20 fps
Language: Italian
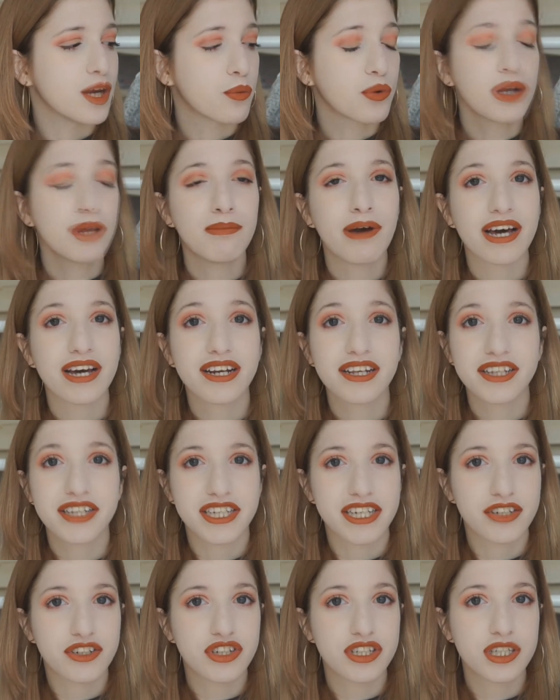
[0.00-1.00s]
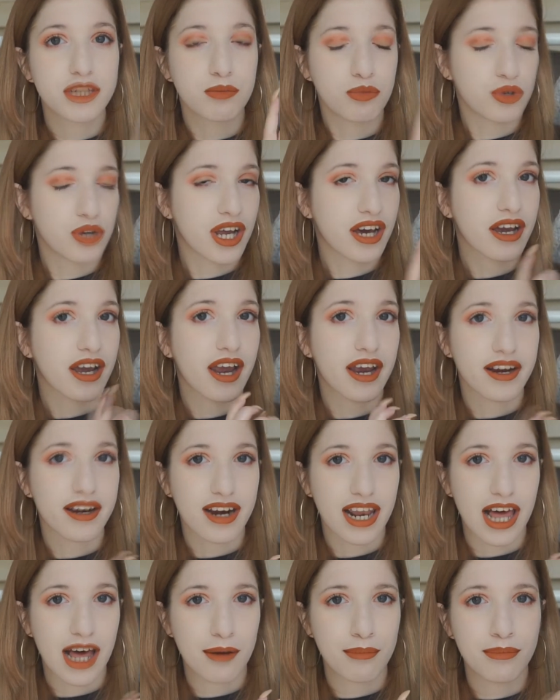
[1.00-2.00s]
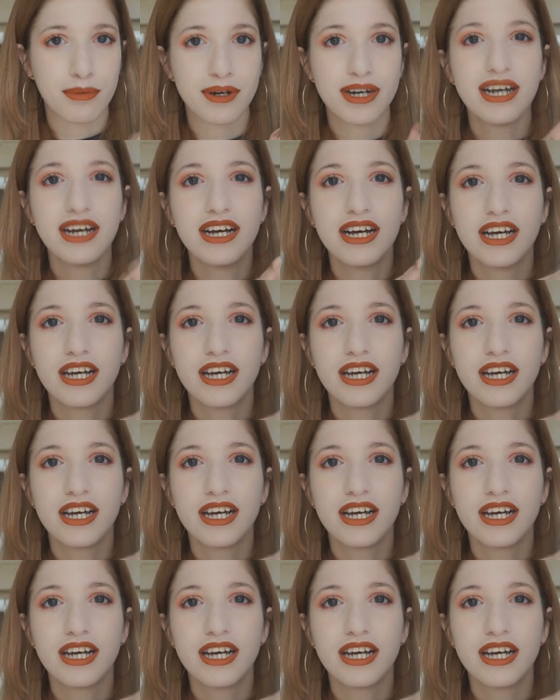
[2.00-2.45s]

Wilberry 10 di Mulak Hair Lab